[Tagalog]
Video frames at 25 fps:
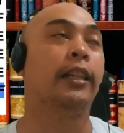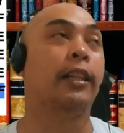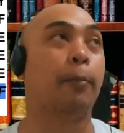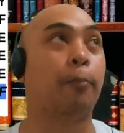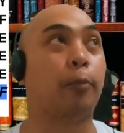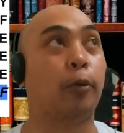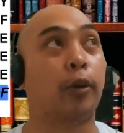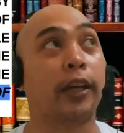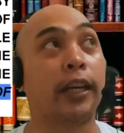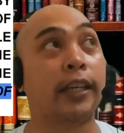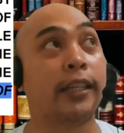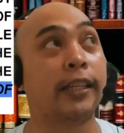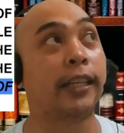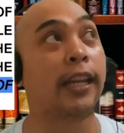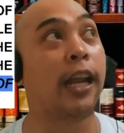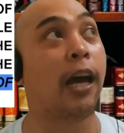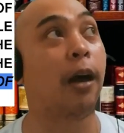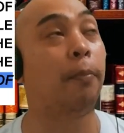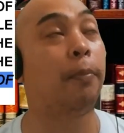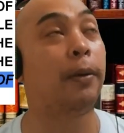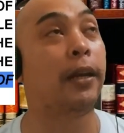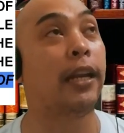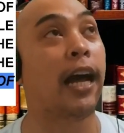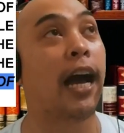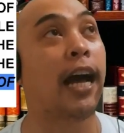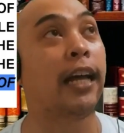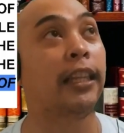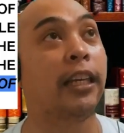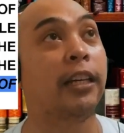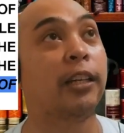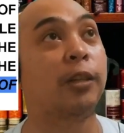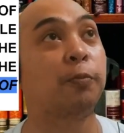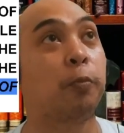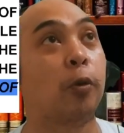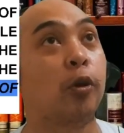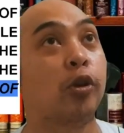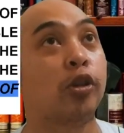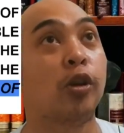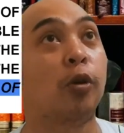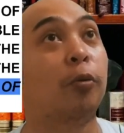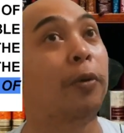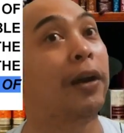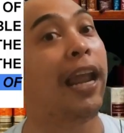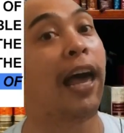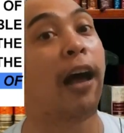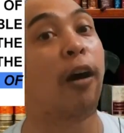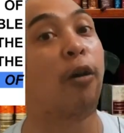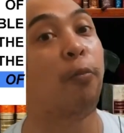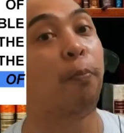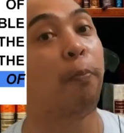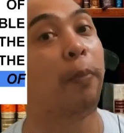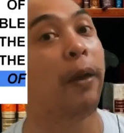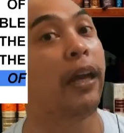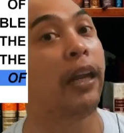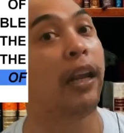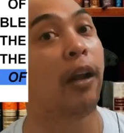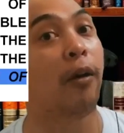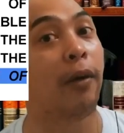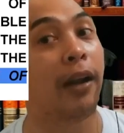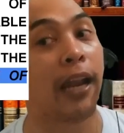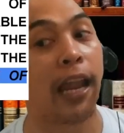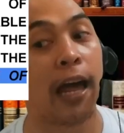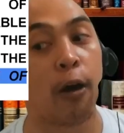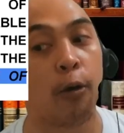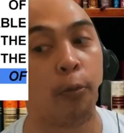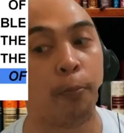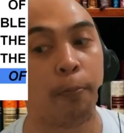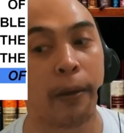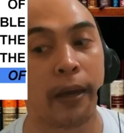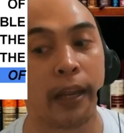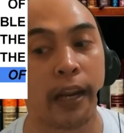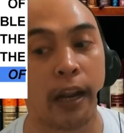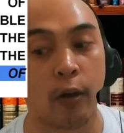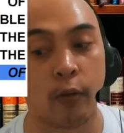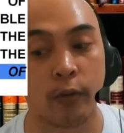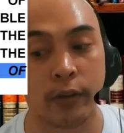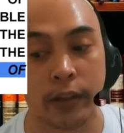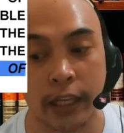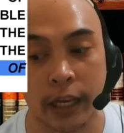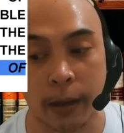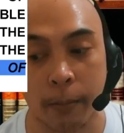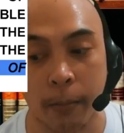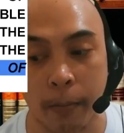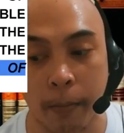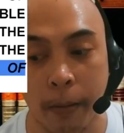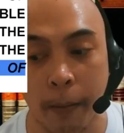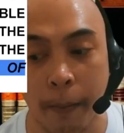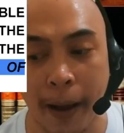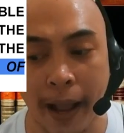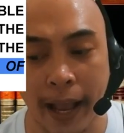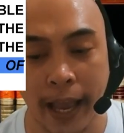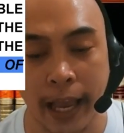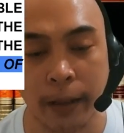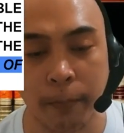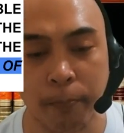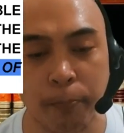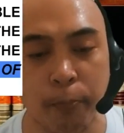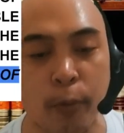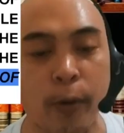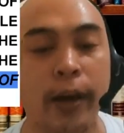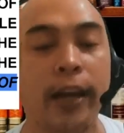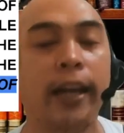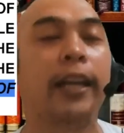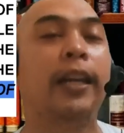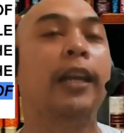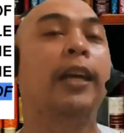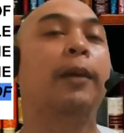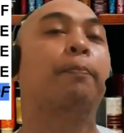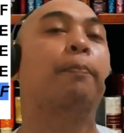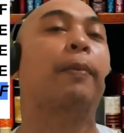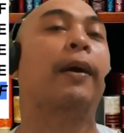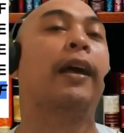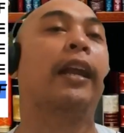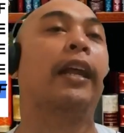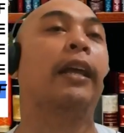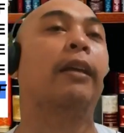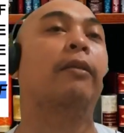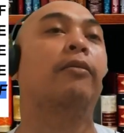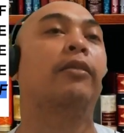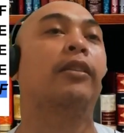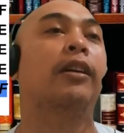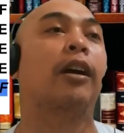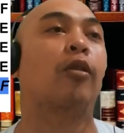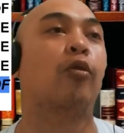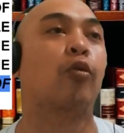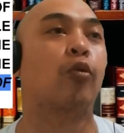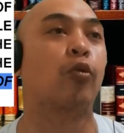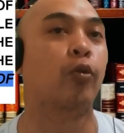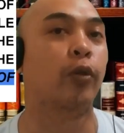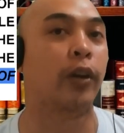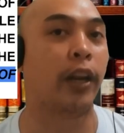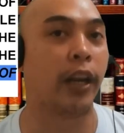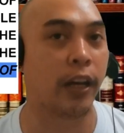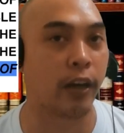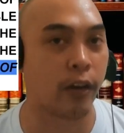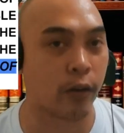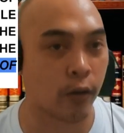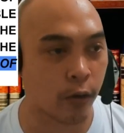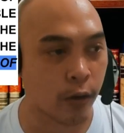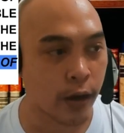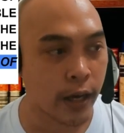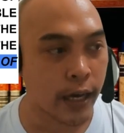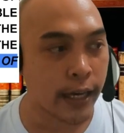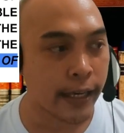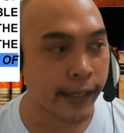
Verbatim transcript: porket sinabi ng ating sponsor, wala akong pera, wala akong pera. Kung hindi ka magbabayad, pwede pa rin siyang kunin. No?